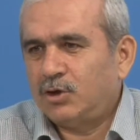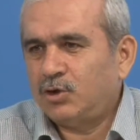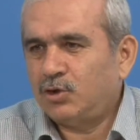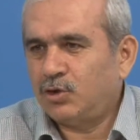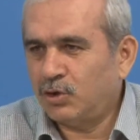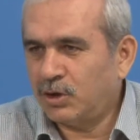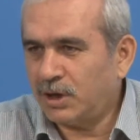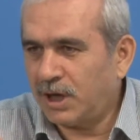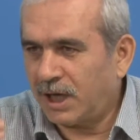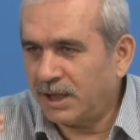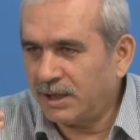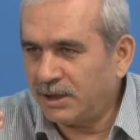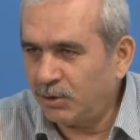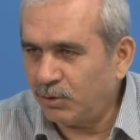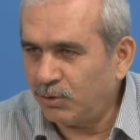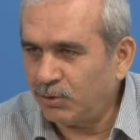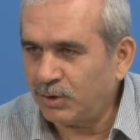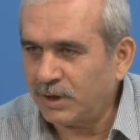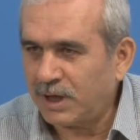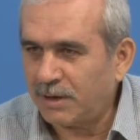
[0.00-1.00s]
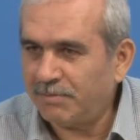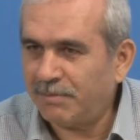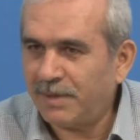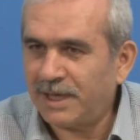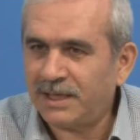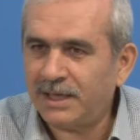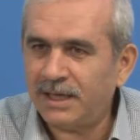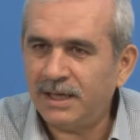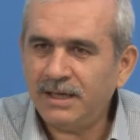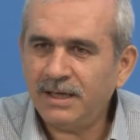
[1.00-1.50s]
Çünkü altta okunan
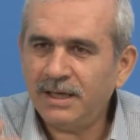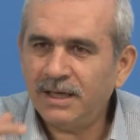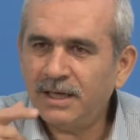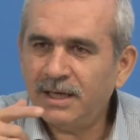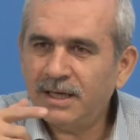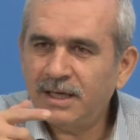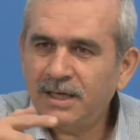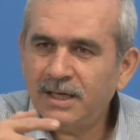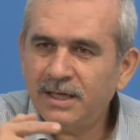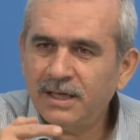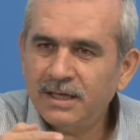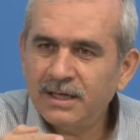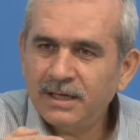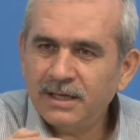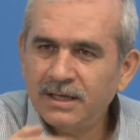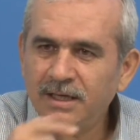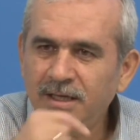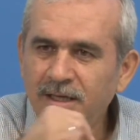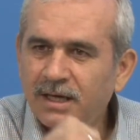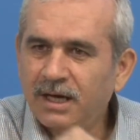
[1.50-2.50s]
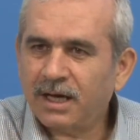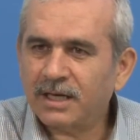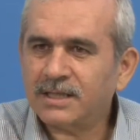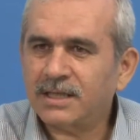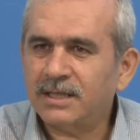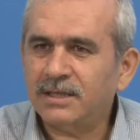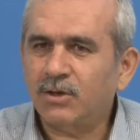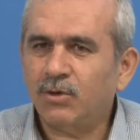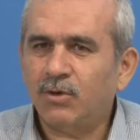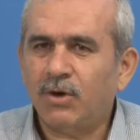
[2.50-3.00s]
metin
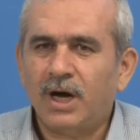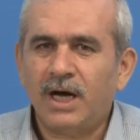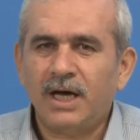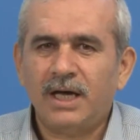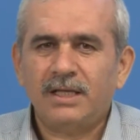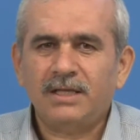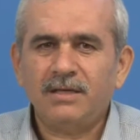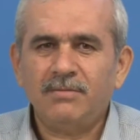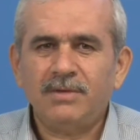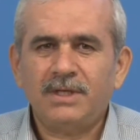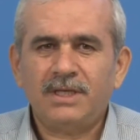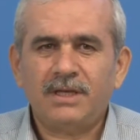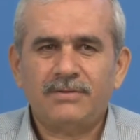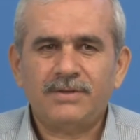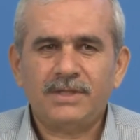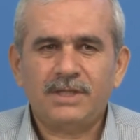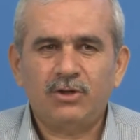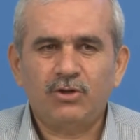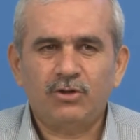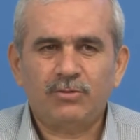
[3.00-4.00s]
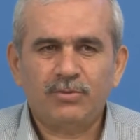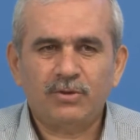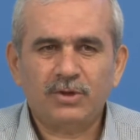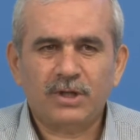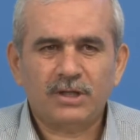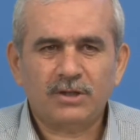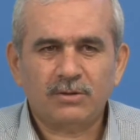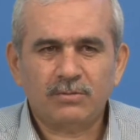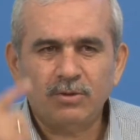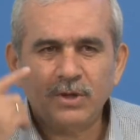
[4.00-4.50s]
aslında o ayetin bir tefsiri
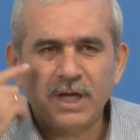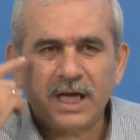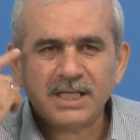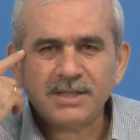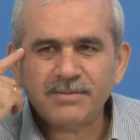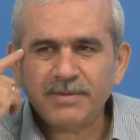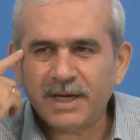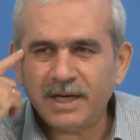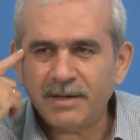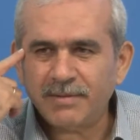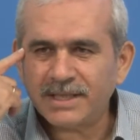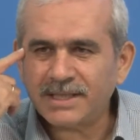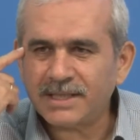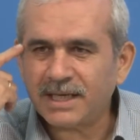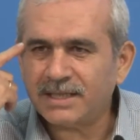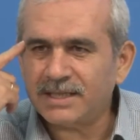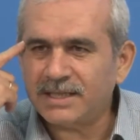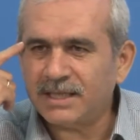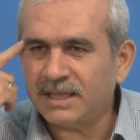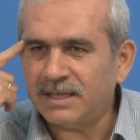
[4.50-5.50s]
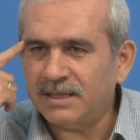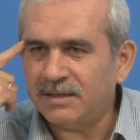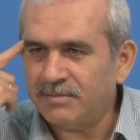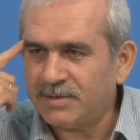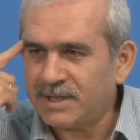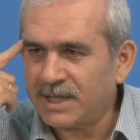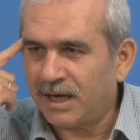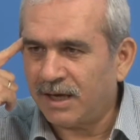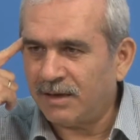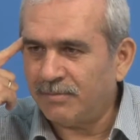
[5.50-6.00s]
hükmündedir. Bunu ezberlemezsek,
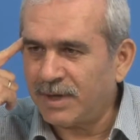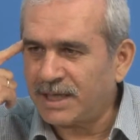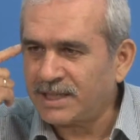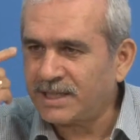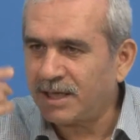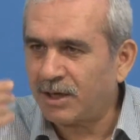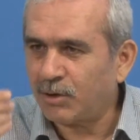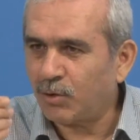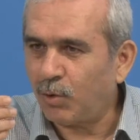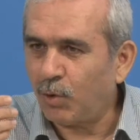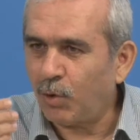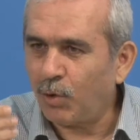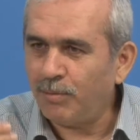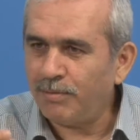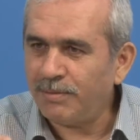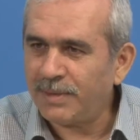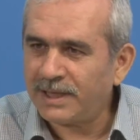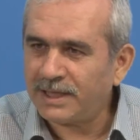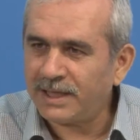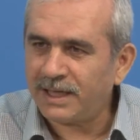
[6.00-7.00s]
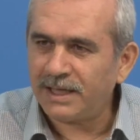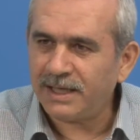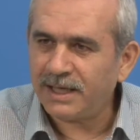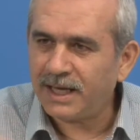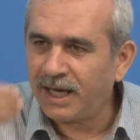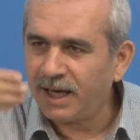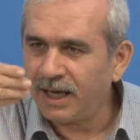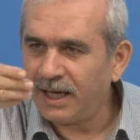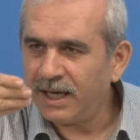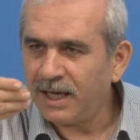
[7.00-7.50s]
zihnimizi almazsak o
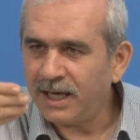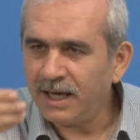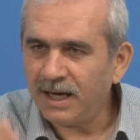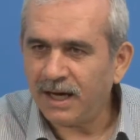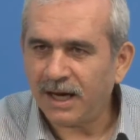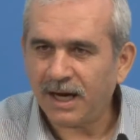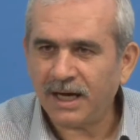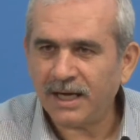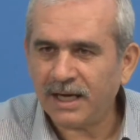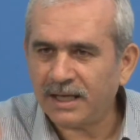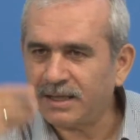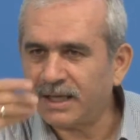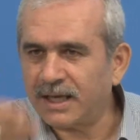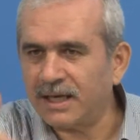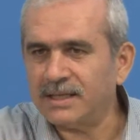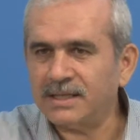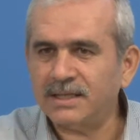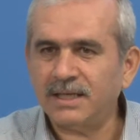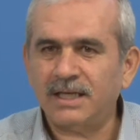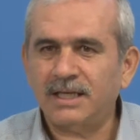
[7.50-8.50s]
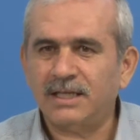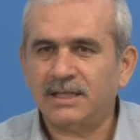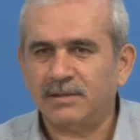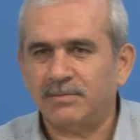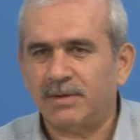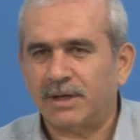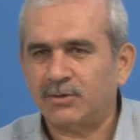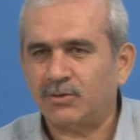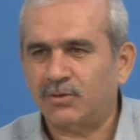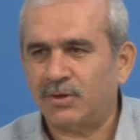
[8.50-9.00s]
metinle ayet arasında
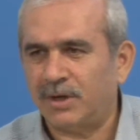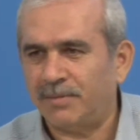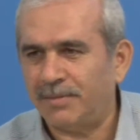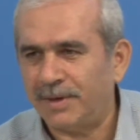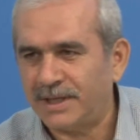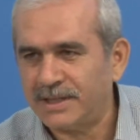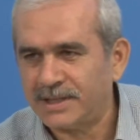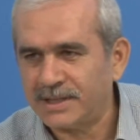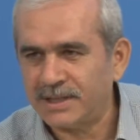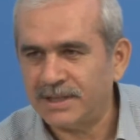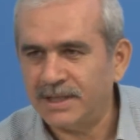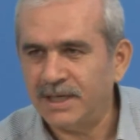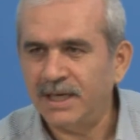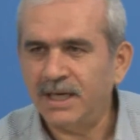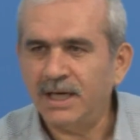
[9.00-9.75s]
irtibat kuramayız.